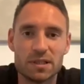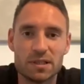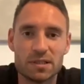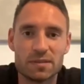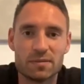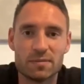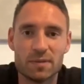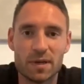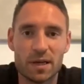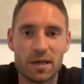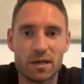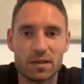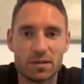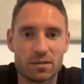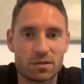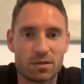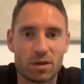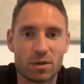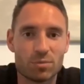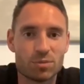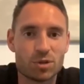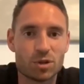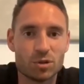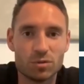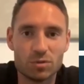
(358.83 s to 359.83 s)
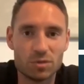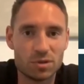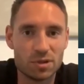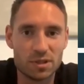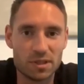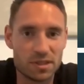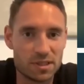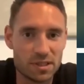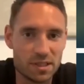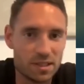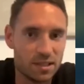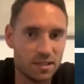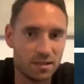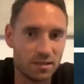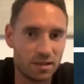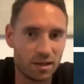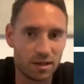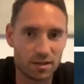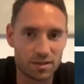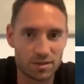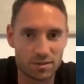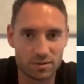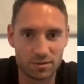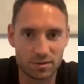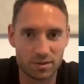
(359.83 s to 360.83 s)
Das wäre das absolute Ziel.
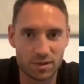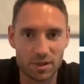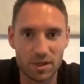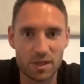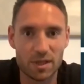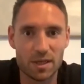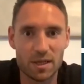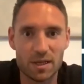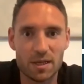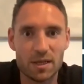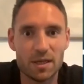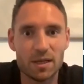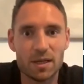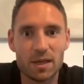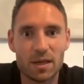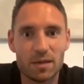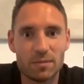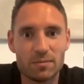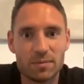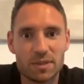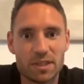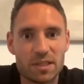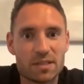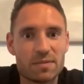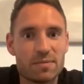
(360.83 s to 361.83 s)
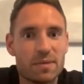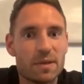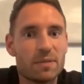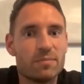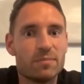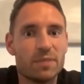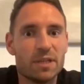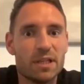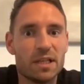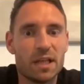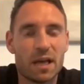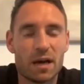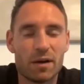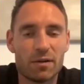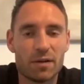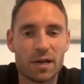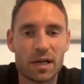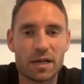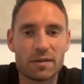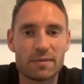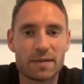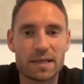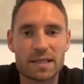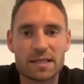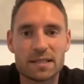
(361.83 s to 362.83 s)
Also ähm, deswegen bin ich auch
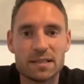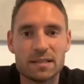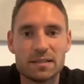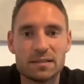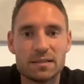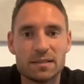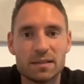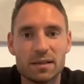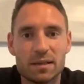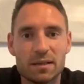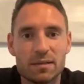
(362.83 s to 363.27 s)
hergewechselt.